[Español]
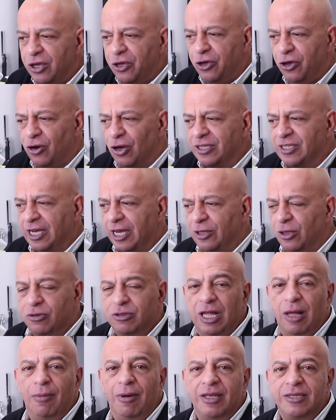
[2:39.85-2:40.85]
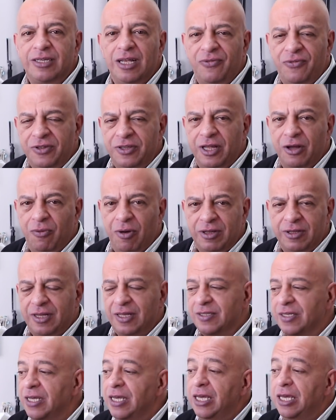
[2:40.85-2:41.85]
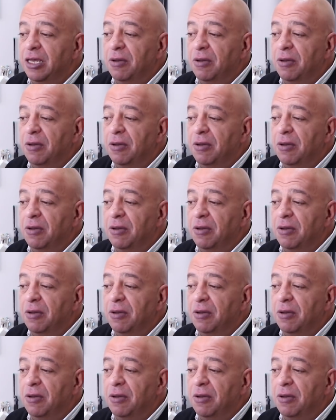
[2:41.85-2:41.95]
yo creo que se quedó tablas al fin de cuentas.